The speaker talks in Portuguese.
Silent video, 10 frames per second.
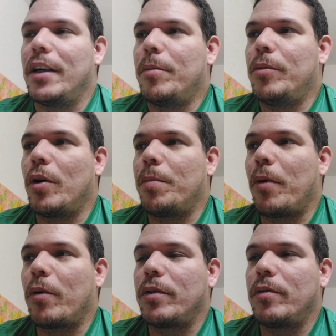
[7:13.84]
Mudou um
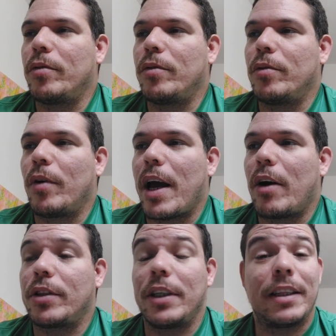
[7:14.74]
pouco do, do
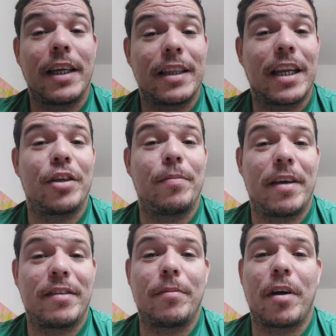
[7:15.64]
layout e tem três
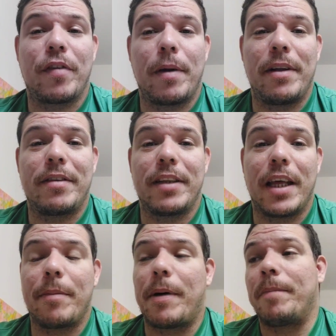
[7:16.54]
meses de My Family
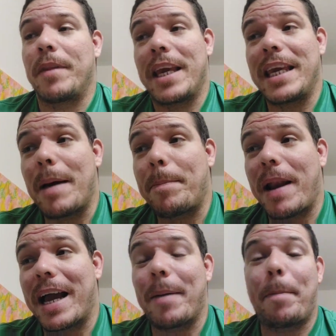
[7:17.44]
Cinema. E a
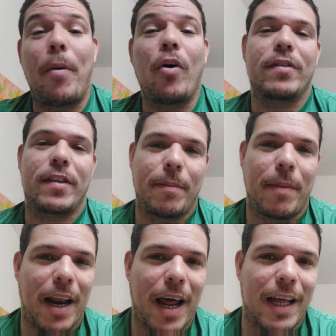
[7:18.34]
placa, por ser
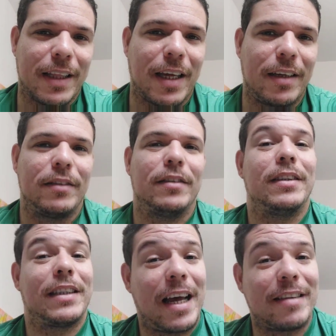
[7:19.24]
barata,
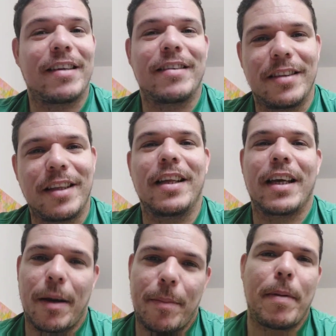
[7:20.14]
dá-se a se entender
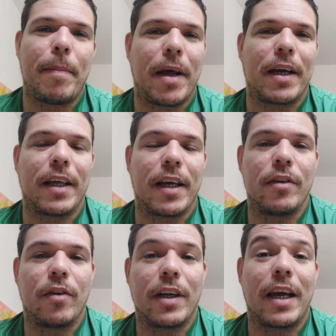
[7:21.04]
que é a mesma placa da
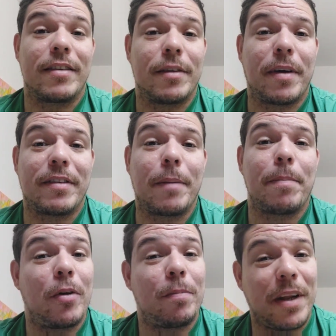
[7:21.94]
Redione, né? a gente se baseia
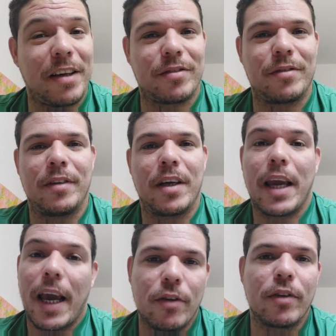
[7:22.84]
pelo preço, que
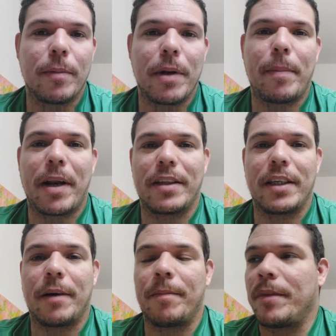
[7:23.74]
a Redione também não é baratinha,